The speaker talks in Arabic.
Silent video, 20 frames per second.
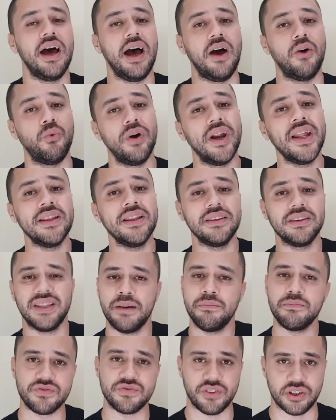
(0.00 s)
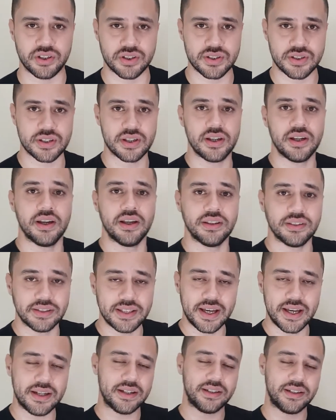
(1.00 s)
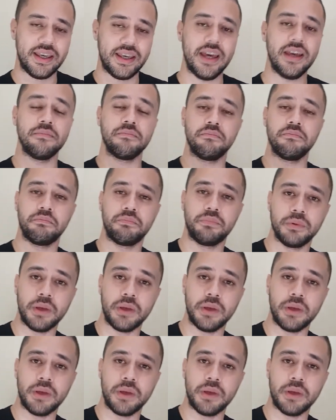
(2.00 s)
اولا ده مش فيروس ده كان